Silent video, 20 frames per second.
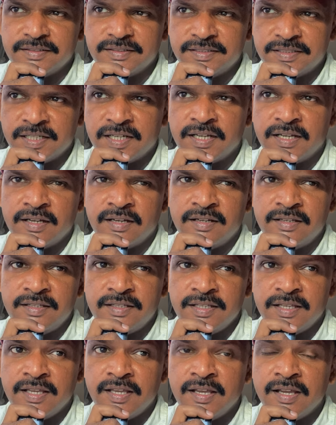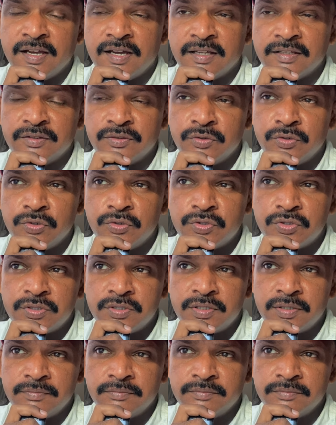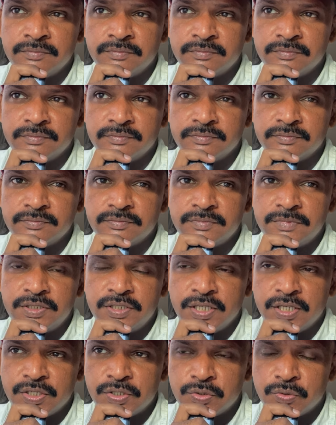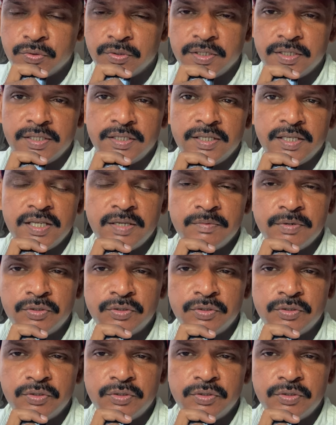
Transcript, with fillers: నిజంగా ఏ అదృష్టం చేసుకొని ఏం